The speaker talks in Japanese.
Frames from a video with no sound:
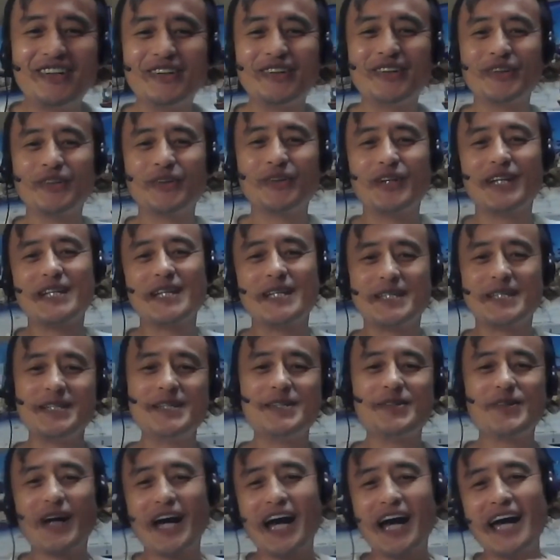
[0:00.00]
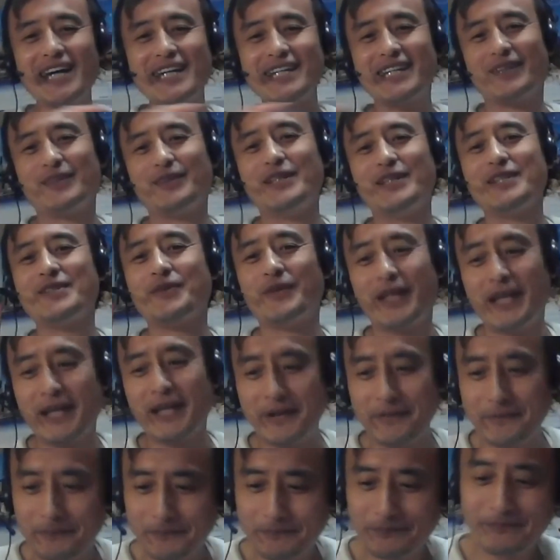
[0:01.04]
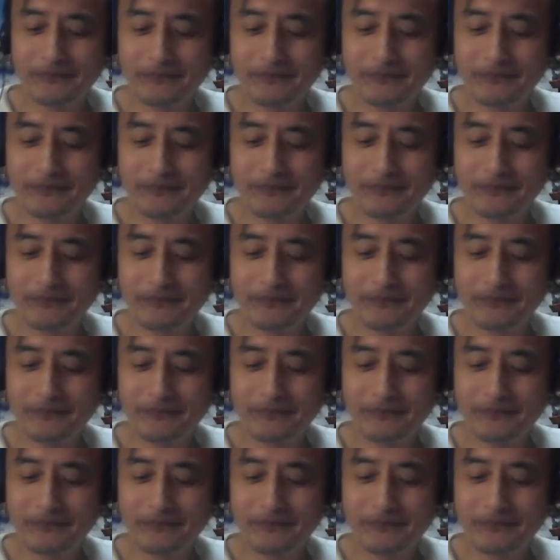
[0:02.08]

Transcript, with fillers: いうことをですね、人事書書いてるんですよね。